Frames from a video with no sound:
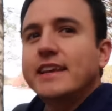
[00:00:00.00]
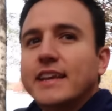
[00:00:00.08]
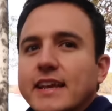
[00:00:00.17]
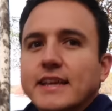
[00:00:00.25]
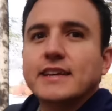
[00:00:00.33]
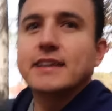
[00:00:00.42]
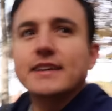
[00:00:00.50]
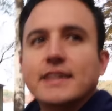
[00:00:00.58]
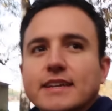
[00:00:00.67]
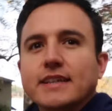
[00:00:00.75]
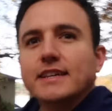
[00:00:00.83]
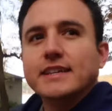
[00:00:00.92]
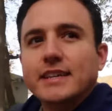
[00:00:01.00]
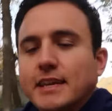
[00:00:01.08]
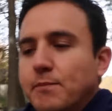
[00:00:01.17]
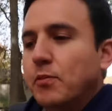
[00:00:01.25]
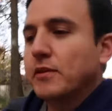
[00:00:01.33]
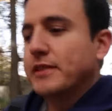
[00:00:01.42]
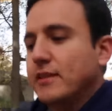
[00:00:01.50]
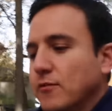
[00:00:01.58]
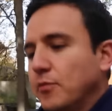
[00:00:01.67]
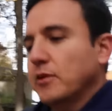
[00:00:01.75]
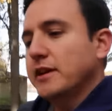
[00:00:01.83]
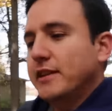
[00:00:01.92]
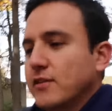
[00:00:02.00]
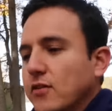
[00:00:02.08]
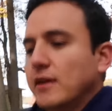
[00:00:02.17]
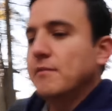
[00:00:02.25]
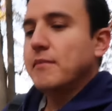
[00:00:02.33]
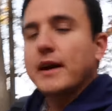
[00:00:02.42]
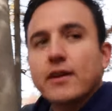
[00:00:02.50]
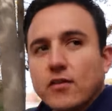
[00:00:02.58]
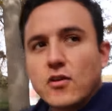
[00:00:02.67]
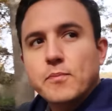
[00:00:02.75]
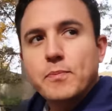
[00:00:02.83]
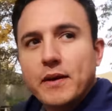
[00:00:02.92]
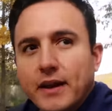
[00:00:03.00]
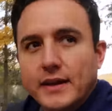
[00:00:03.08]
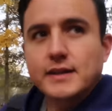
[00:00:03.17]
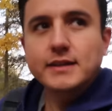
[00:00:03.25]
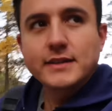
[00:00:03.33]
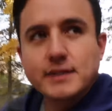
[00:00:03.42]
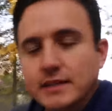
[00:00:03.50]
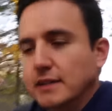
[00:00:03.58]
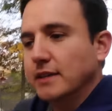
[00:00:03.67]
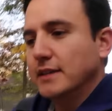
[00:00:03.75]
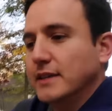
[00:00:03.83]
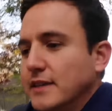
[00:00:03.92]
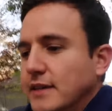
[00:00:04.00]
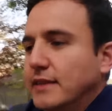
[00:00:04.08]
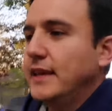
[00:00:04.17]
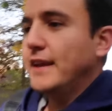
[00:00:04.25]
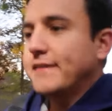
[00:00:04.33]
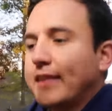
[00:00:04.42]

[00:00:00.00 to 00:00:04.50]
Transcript: y y ponte un poquitico de más ropa. De